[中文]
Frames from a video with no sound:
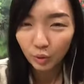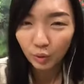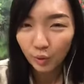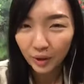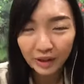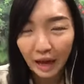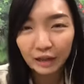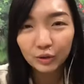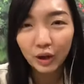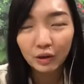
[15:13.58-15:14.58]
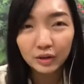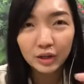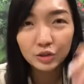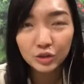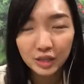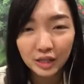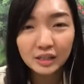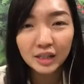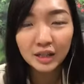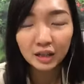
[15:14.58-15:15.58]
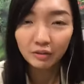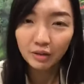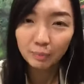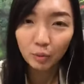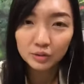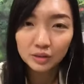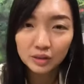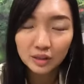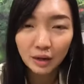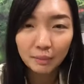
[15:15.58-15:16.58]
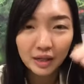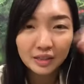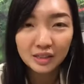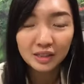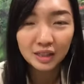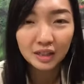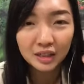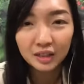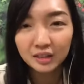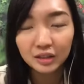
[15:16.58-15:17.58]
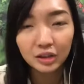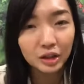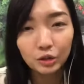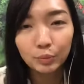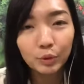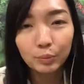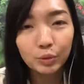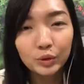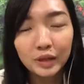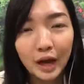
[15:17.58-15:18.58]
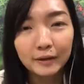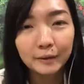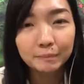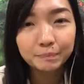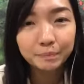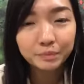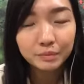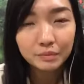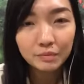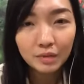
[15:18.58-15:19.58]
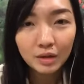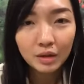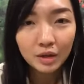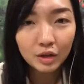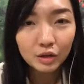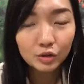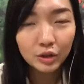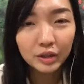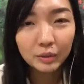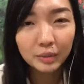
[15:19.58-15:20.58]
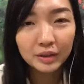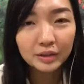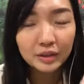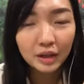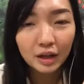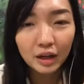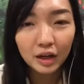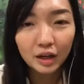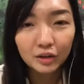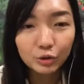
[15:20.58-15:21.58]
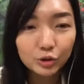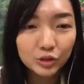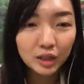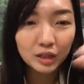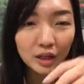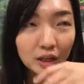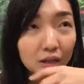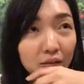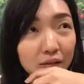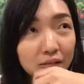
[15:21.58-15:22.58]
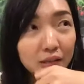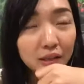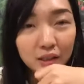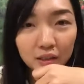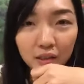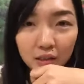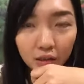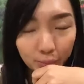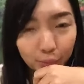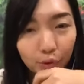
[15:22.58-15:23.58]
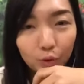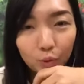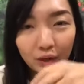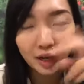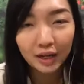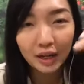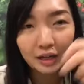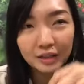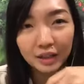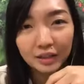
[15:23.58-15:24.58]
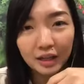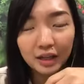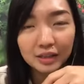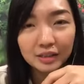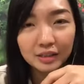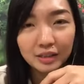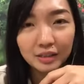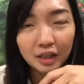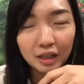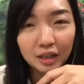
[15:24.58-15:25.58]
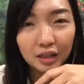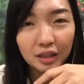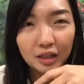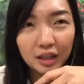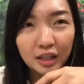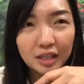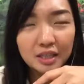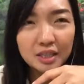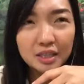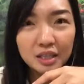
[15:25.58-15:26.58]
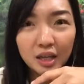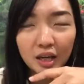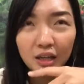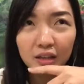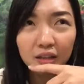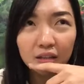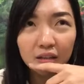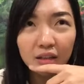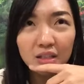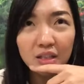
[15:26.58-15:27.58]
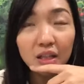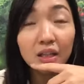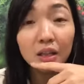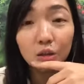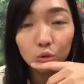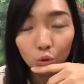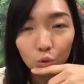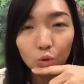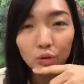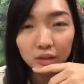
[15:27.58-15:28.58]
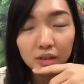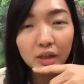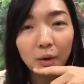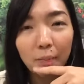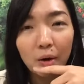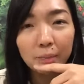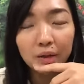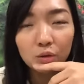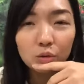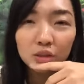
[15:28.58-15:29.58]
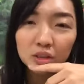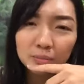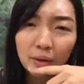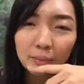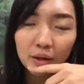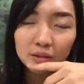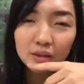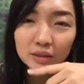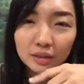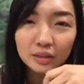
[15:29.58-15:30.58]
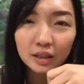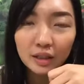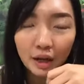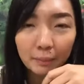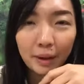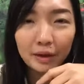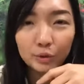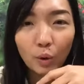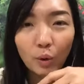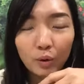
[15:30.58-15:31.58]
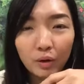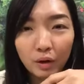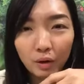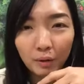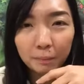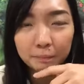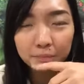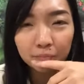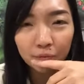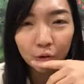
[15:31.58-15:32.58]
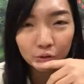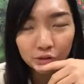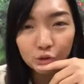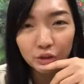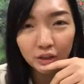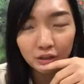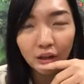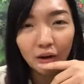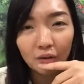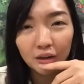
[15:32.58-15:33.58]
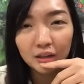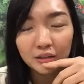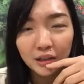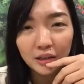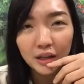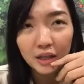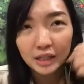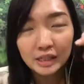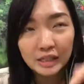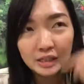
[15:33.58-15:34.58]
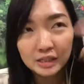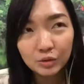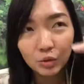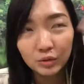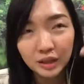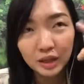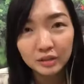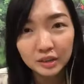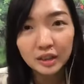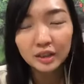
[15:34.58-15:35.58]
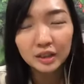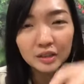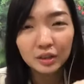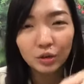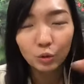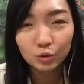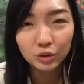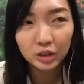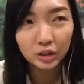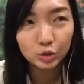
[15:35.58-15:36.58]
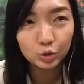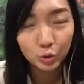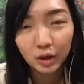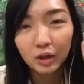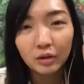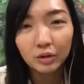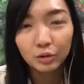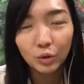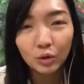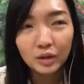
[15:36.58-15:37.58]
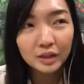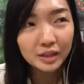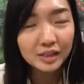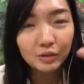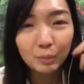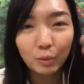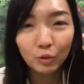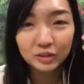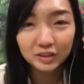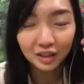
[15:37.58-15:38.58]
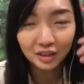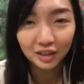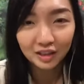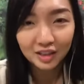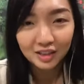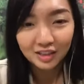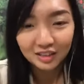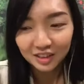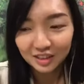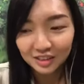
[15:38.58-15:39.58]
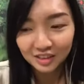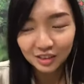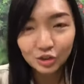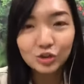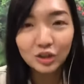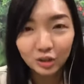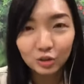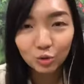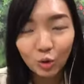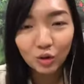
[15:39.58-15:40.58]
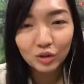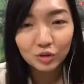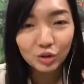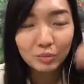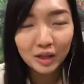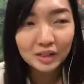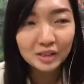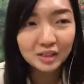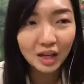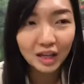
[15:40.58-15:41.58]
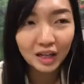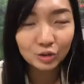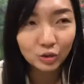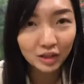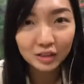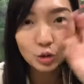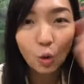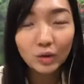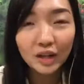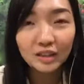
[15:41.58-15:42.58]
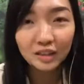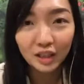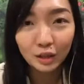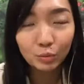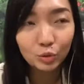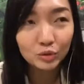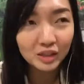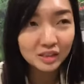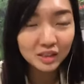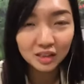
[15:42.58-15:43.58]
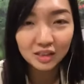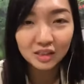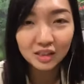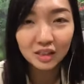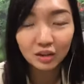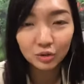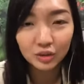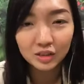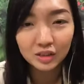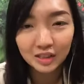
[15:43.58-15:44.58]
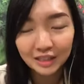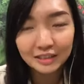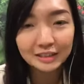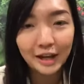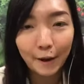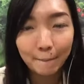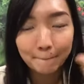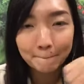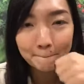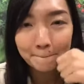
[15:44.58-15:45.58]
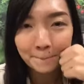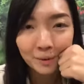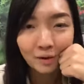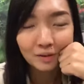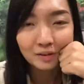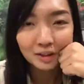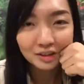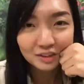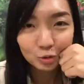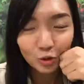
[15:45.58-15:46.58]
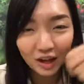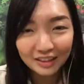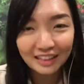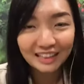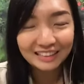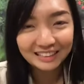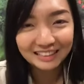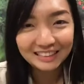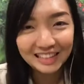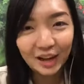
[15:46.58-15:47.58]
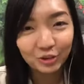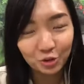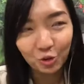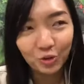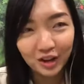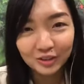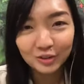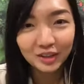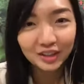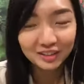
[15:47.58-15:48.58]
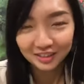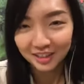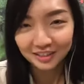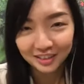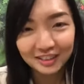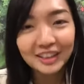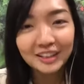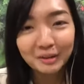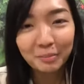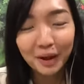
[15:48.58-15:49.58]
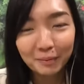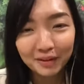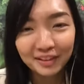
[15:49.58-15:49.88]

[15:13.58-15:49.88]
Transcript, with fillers: 患癌都好，可以去上一些课，因为博士是讲每一次那个课程哦，他都不会不一样的。所以你们呃有去上他，而且他的课也不会贵了，他两天大概是呃一千一千零多，如果提早报名，如果迟报名还是是一千两百多，哦，我是觉得很好了课程，以前是我上了这些课程后，我觉得哎学了很多，但是因为博士的的他的资讯很多，所以每一次他虽然是同样的题目，但是他的资料都一直在加。哦，如果他单单只是讲油啊，他就可以跟你讲整个礼拜罢了，